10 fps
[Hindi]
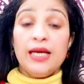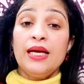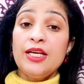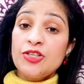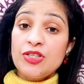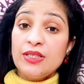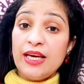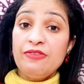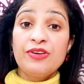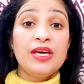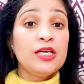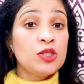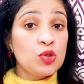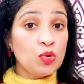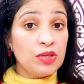इष्ट देव की
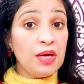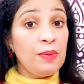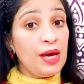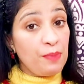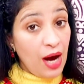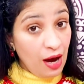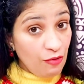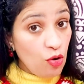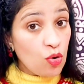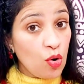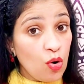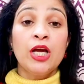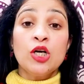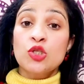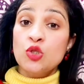स्तुति में भावों को
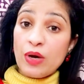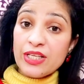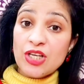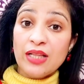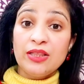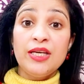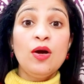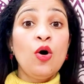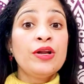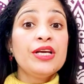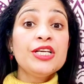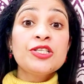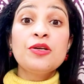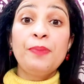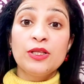स्वर जाति और
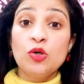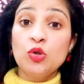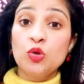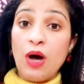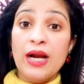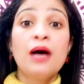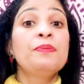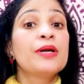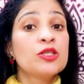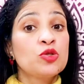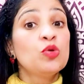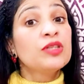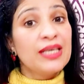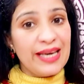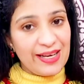इष्ट पदों द्वारा प्रस्तुत
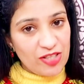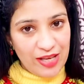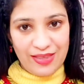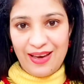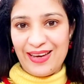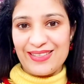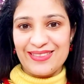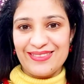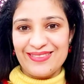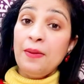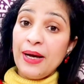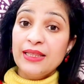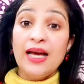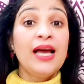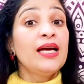किया जाता है अब
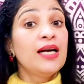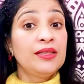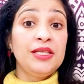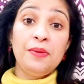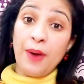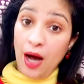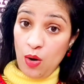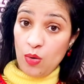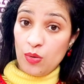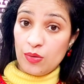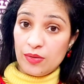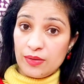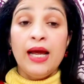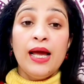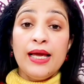आता है गति
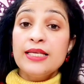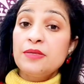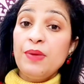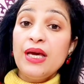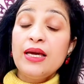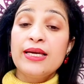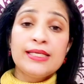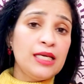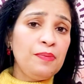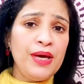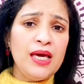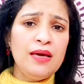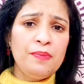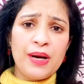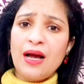भाव इसमें किसी भी
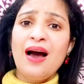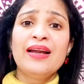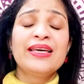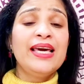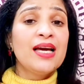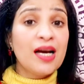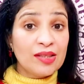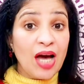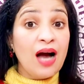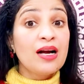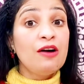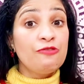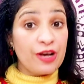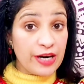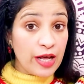प्रकार की कथा का
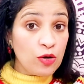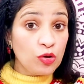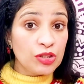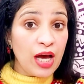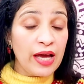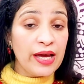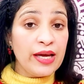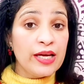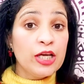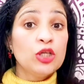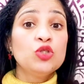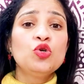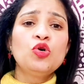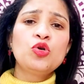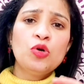वर्णन होता है
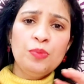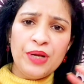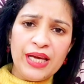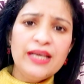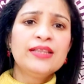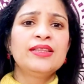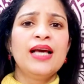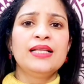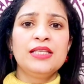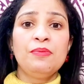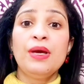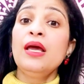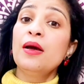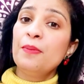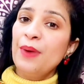जो ठुमरी इत्यादि
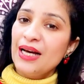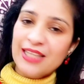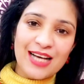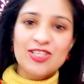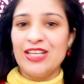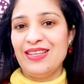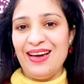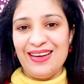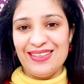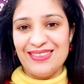में बांधा जाता है